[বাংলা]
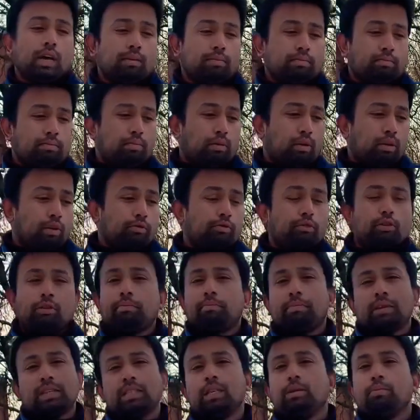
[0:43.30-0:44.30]
বরফ অনেক
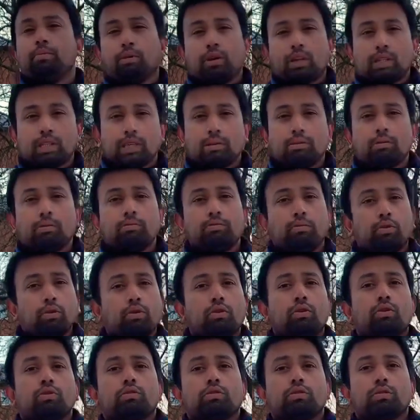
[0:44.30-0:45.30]
বেশি পড়ে যেমন
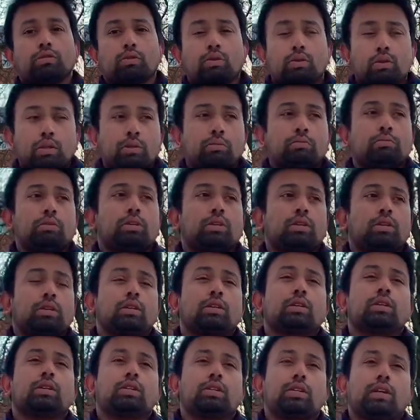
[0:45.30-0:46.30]
বোরোস কোথেনবার্গ
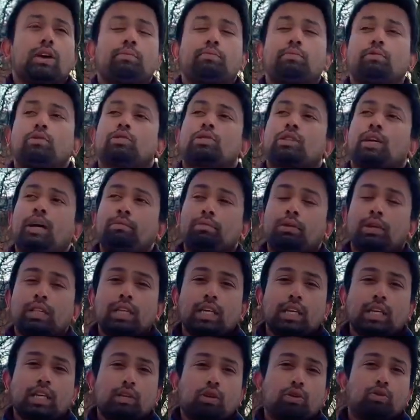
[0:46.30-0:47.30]
তারপর সামনের
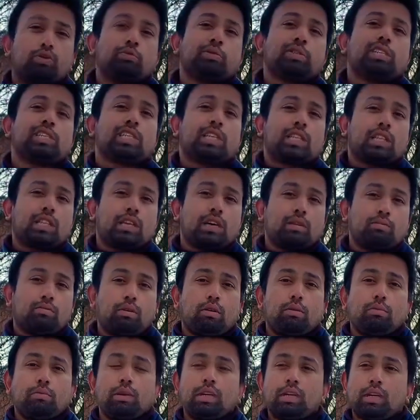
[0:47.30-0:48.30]
দিকে যত বেশি যেতে থাকবো
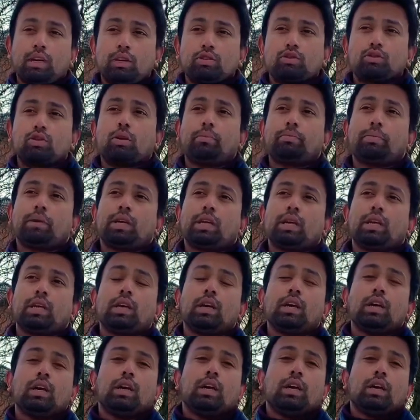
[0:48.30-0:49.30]
আমরা ইয়ান শপিং
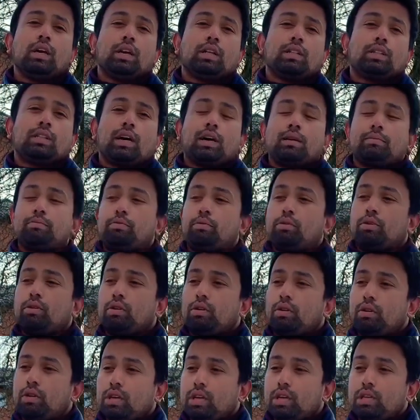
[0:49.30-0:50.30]
তারপর
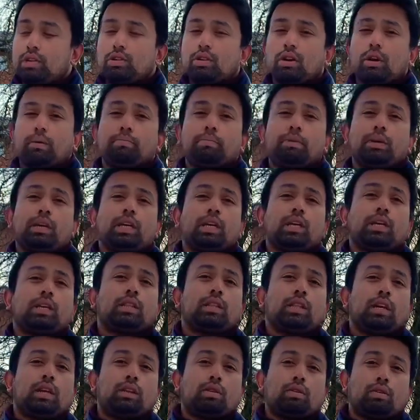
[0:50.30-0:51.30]
লিন শপিং
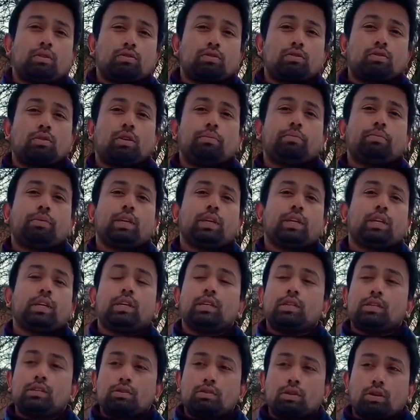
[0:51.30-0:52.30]
দেন নর্থ শপিং
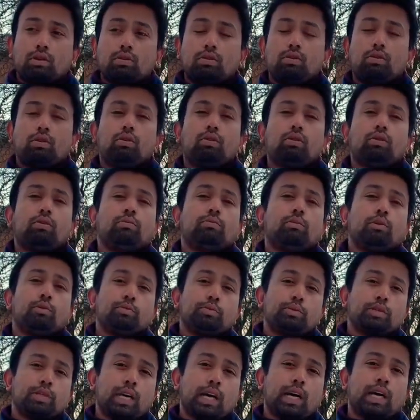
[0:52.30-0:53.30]
স্টকহোম
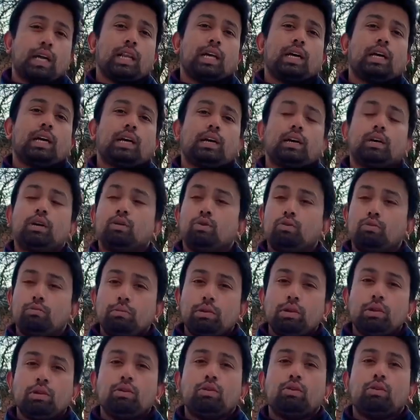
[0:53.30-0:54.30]
উপসালা
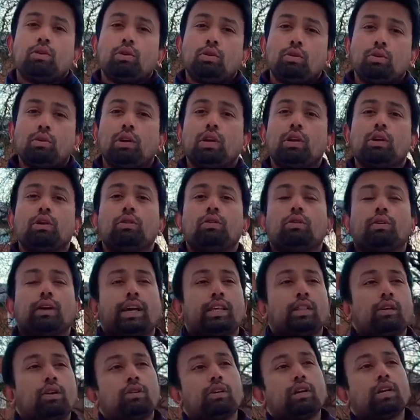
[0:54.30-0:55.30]
ওমিও লুলিও
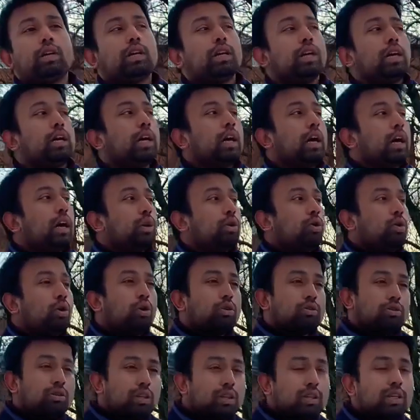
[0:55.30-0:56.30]
এই ধরনের
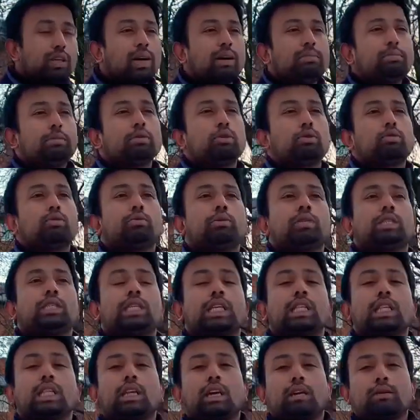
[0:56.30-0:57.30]
নর্থের দিকে আপনি যত বেশি
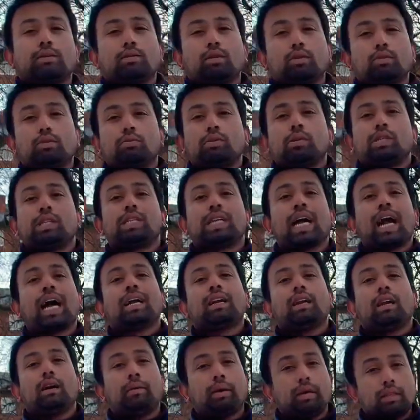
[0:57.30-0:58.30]
যেতে থাকবেন তত বেশি
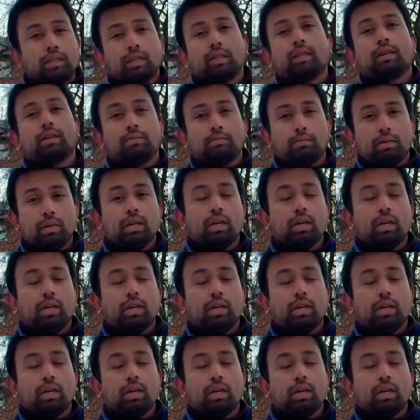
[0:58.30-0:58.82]
ঠান্ডা বাড়তে থাকবে